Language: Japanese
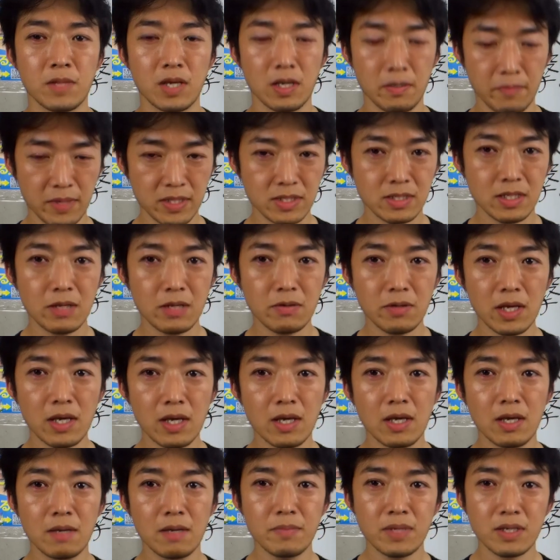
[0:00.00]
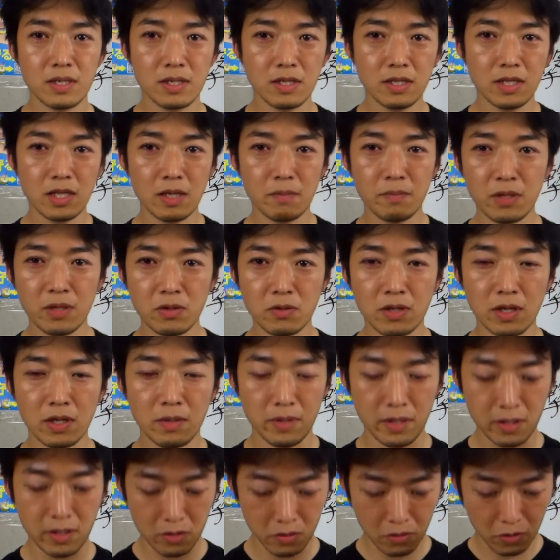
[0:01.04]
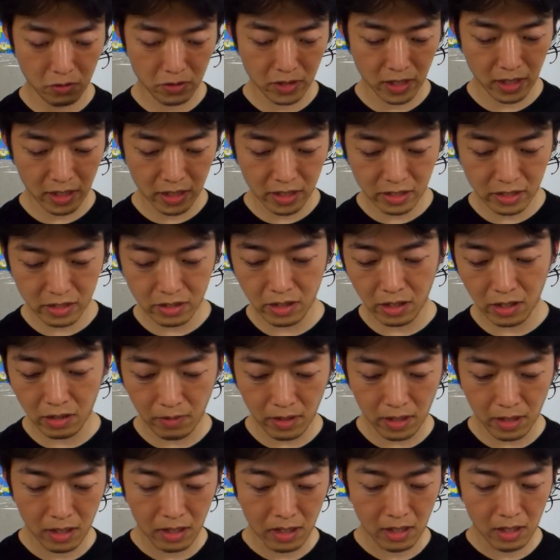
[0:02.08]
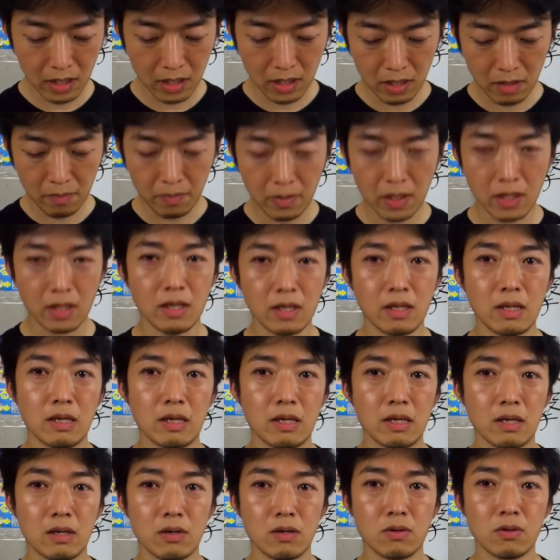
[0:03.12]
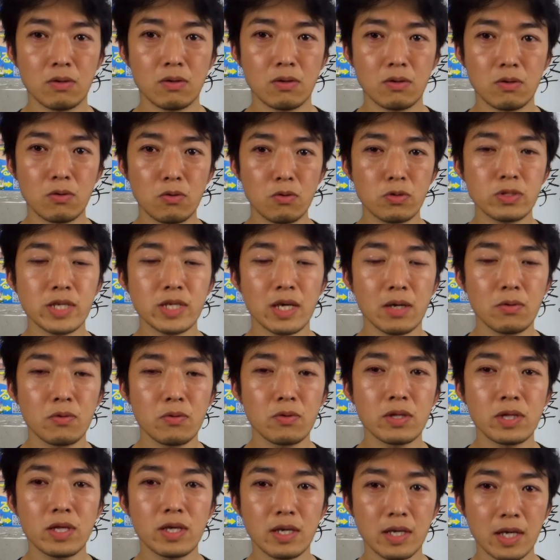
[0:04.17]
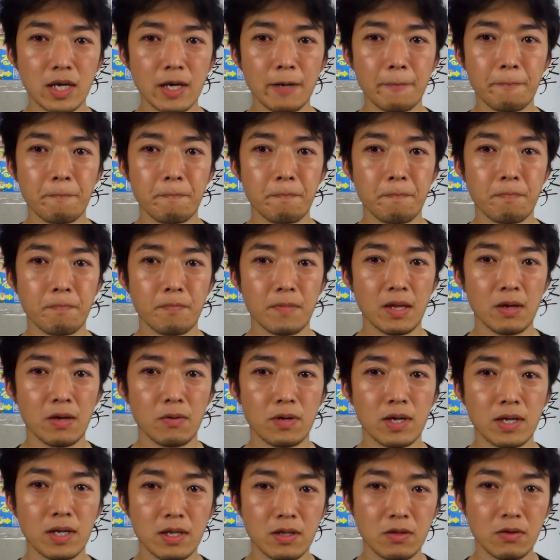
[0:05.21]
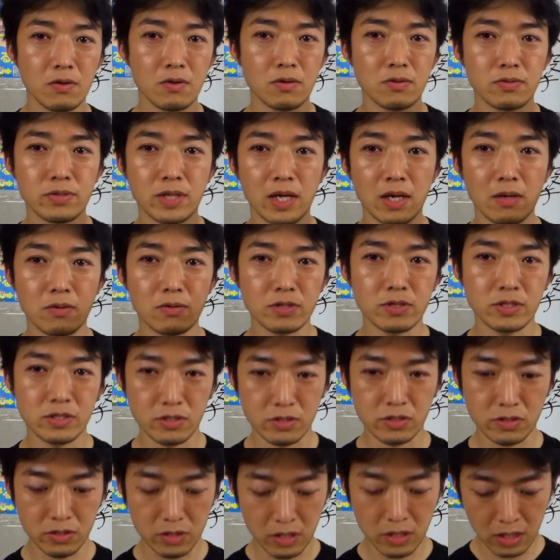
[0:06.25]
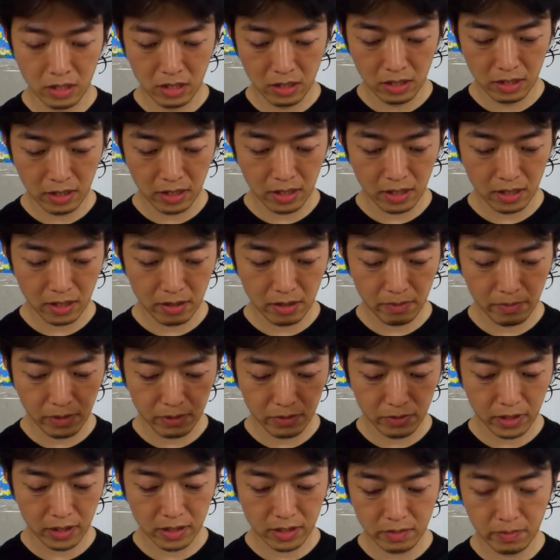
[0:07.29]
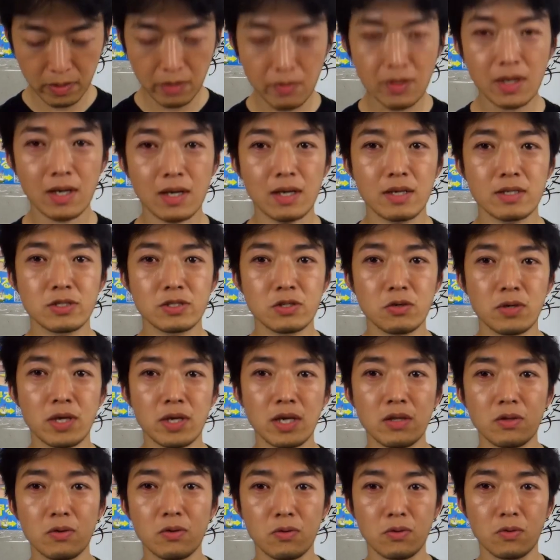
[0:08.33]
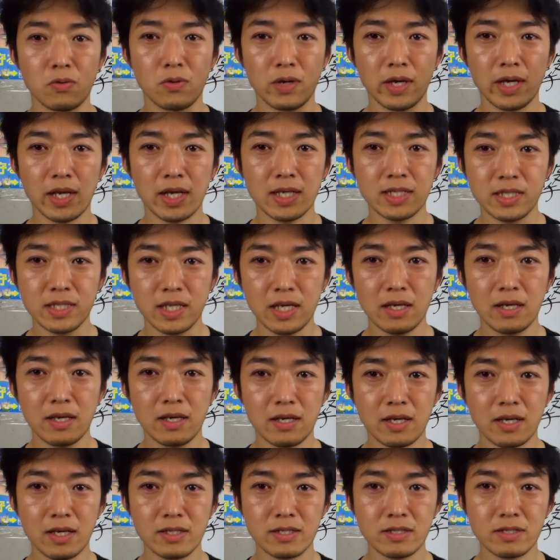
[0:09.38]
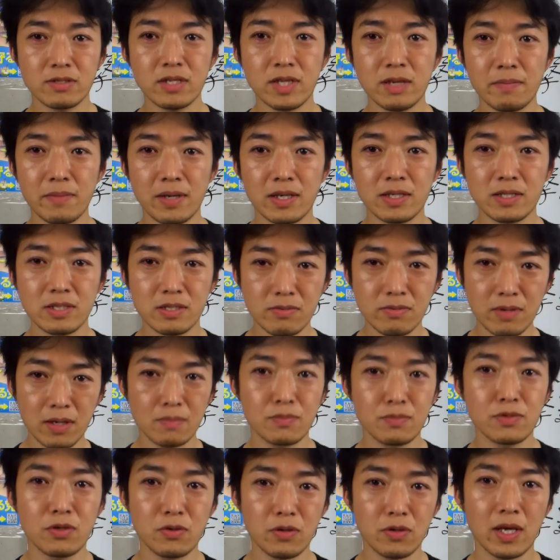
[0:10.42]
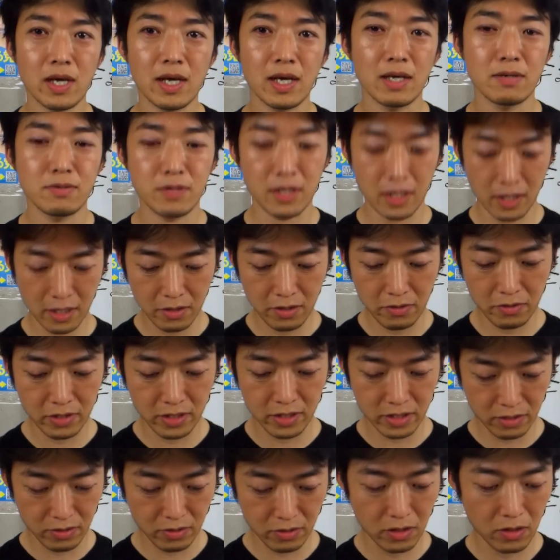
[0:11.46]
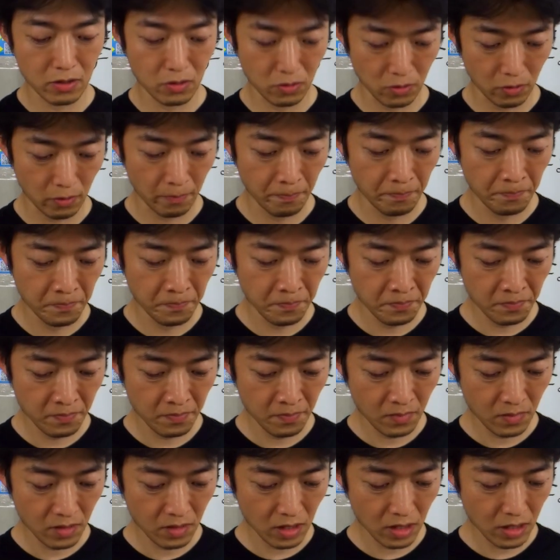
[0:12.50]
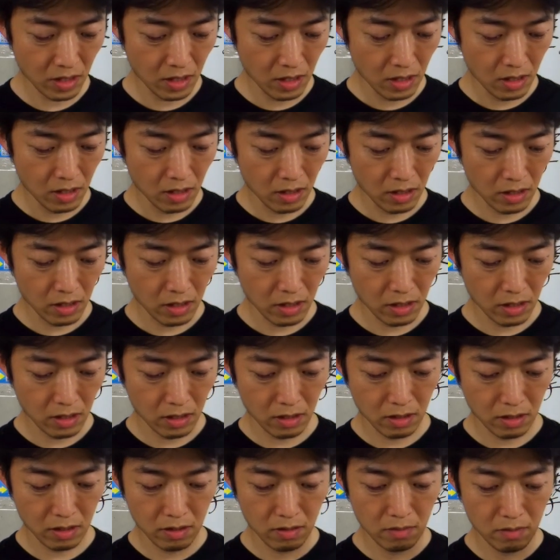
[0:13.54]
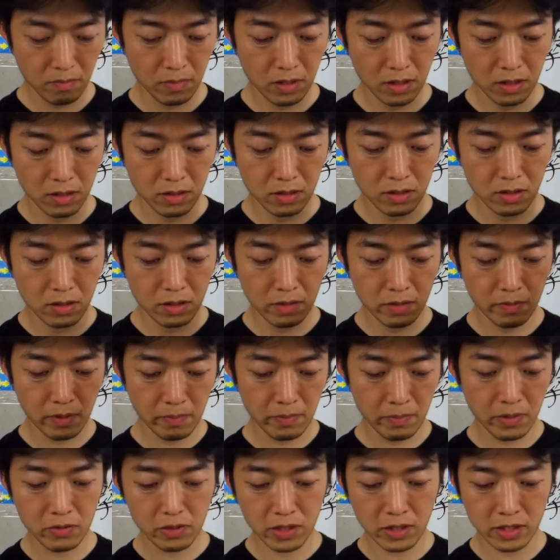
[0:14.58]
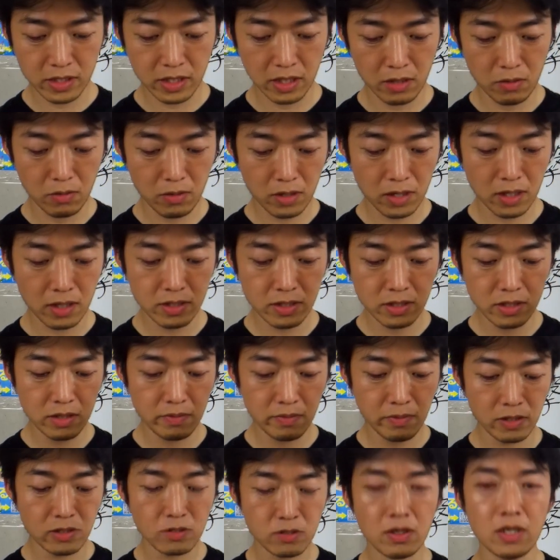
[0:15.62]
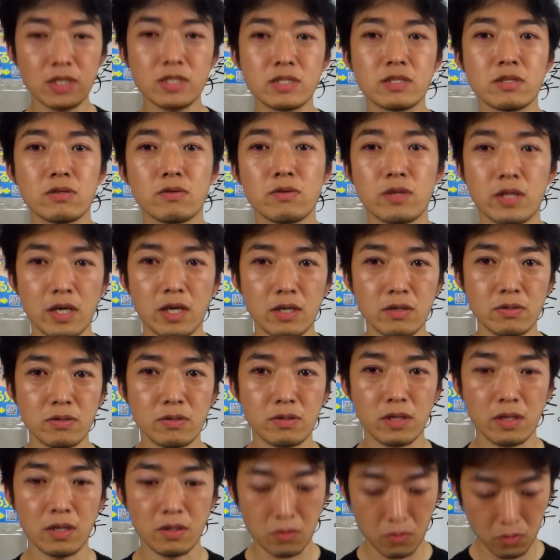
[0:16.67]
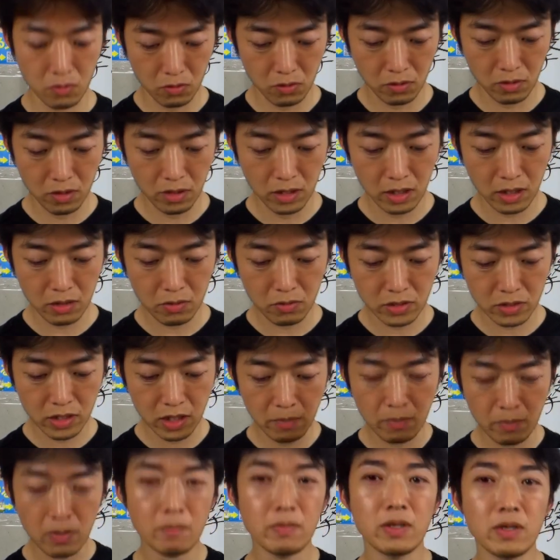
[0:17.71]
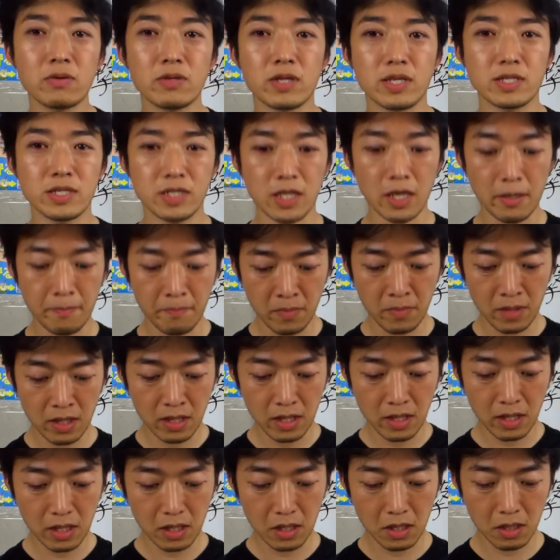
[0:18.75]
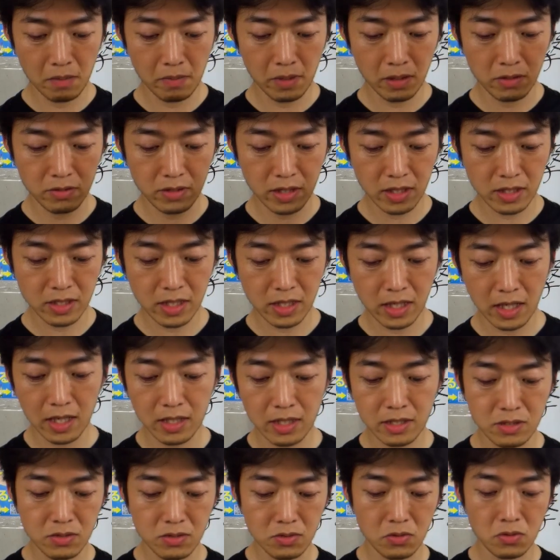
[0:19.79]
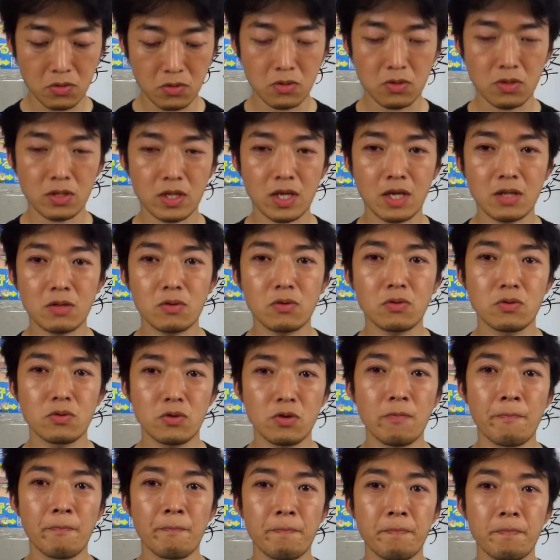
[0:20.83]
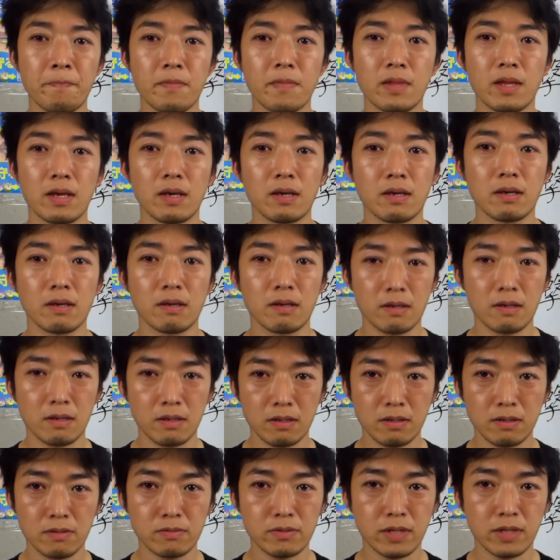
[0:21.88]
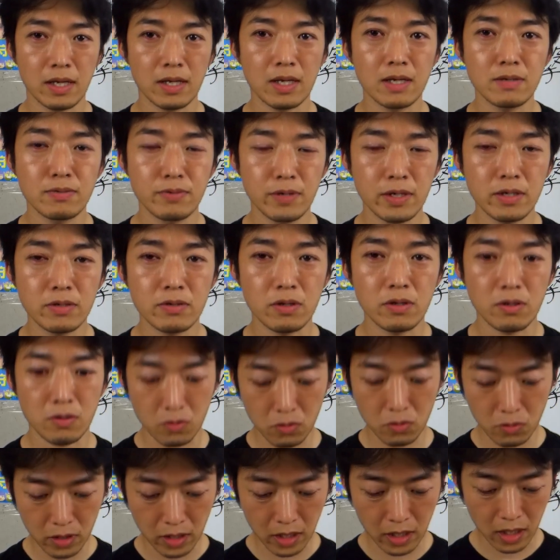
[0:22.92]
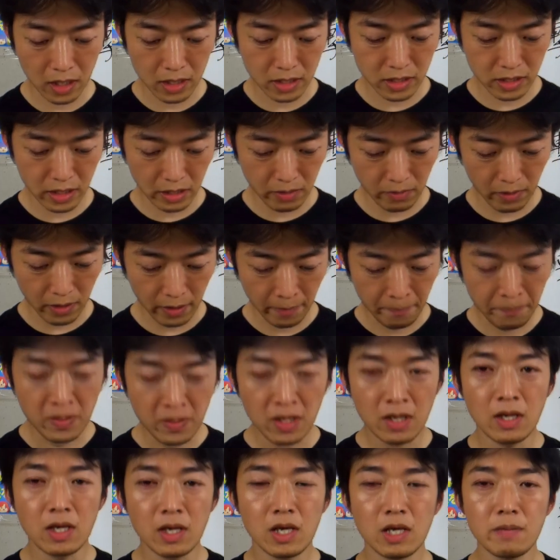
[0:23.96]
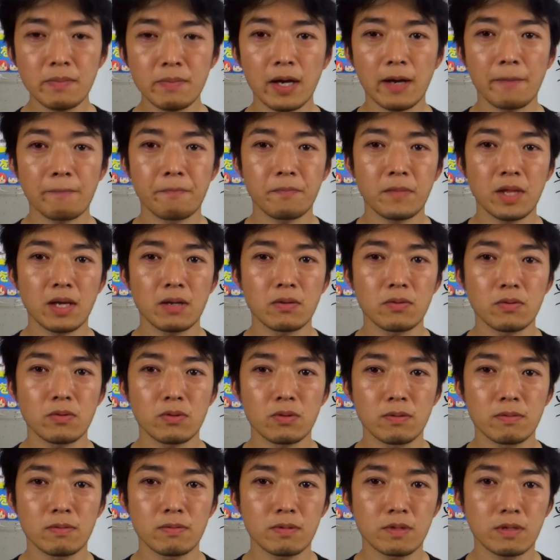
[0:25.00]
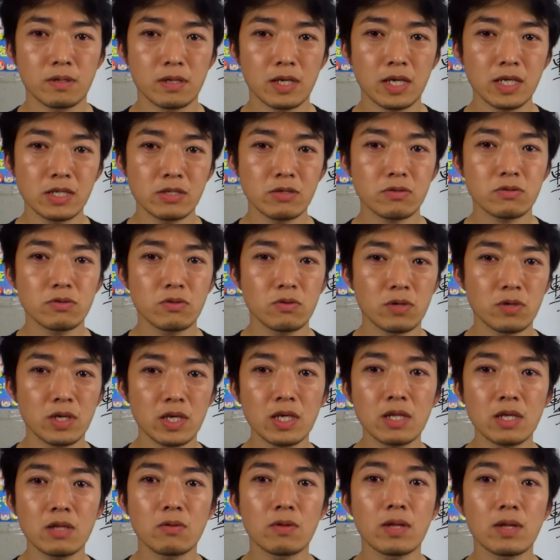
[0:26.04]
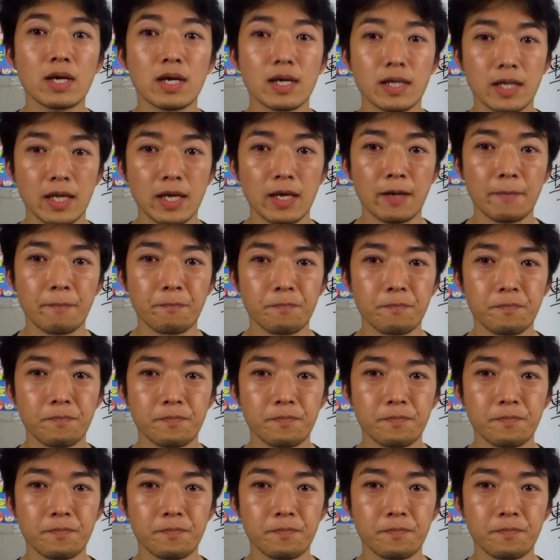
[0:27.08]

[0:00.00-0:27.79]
あります。なので、まあ、いってんめのデメリット予算については、まあ、候補者本人がお金の負担をする。で、まあ、ふたつめは上限の方を減らして少ない枚数は無料で配布できるようにするということで、えーまあ、にばんめのですね保管する場所が必要になるということ。あとさんばんめのですね、えーまあ、受付発送担当の、えー、負担が増えるということに関しては、今あの現職の議員の中で